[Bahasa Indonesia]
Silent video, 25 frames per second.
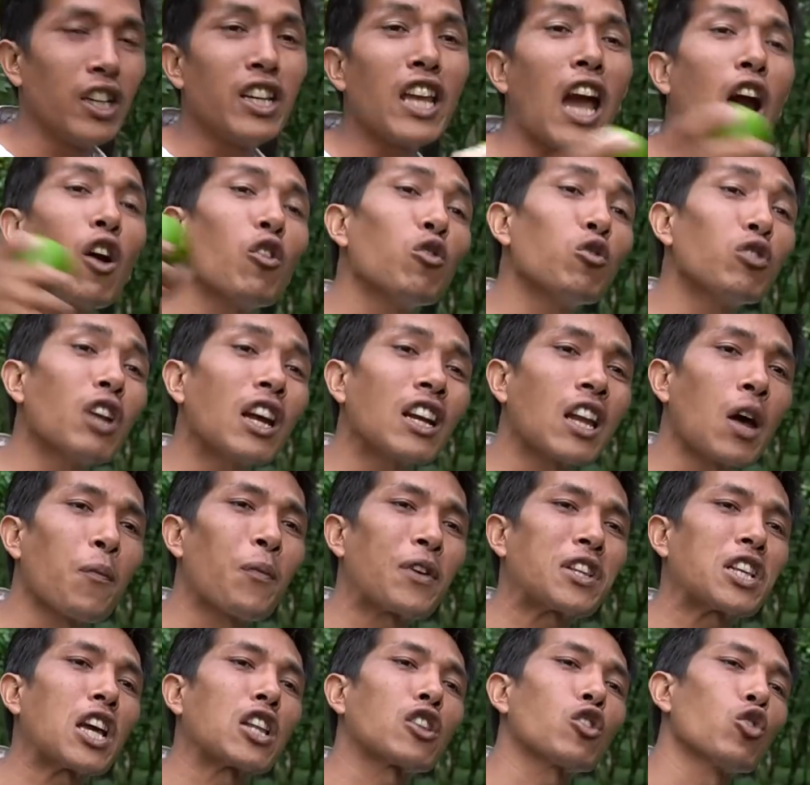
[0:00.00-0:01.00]
ini aku udah
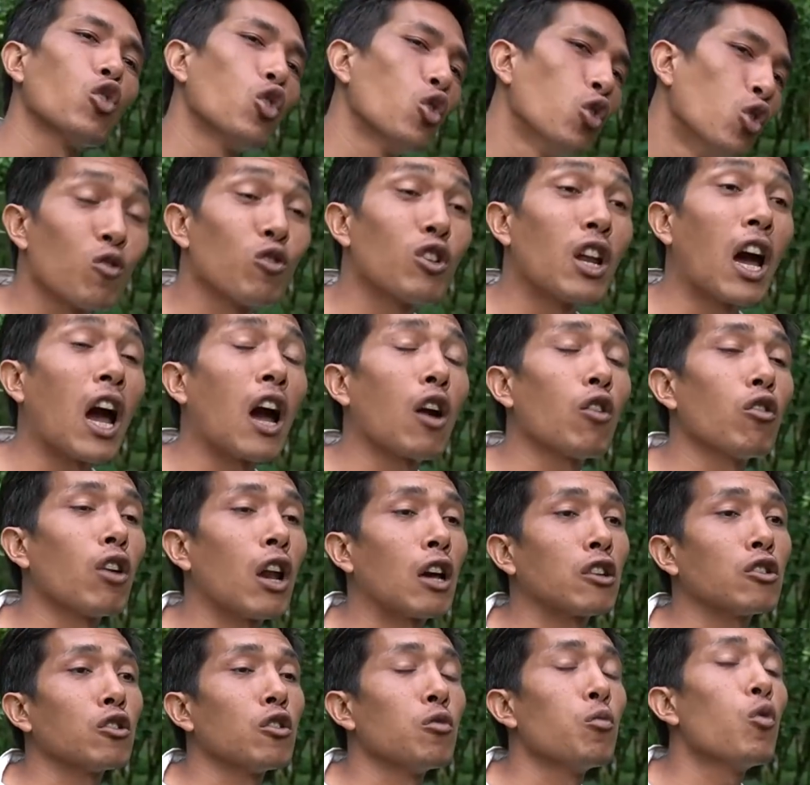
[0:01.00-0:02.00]
dapat satu udah aku
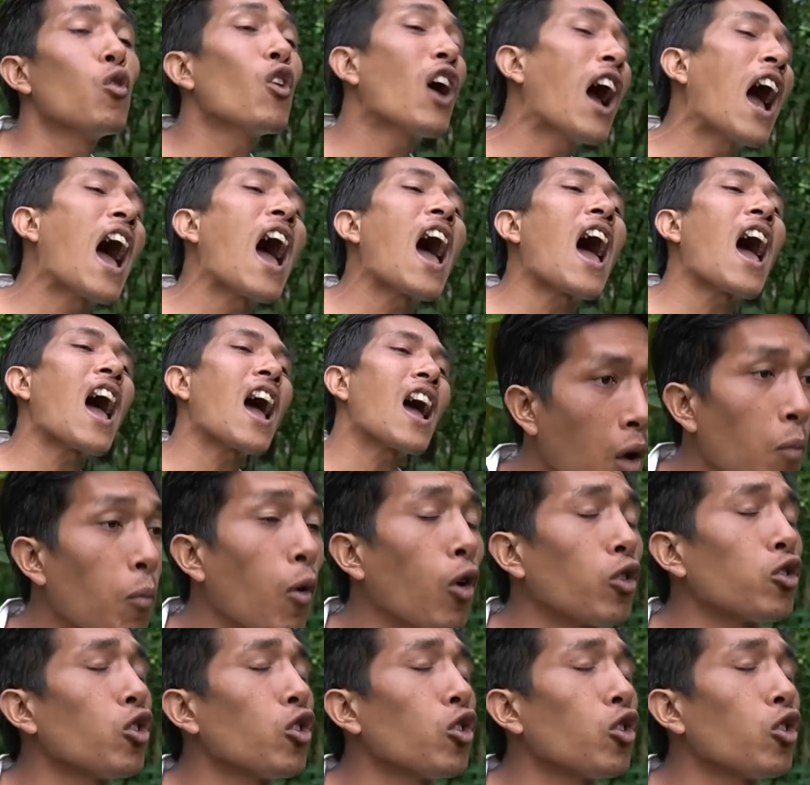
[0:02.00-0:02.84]
langsung buka mau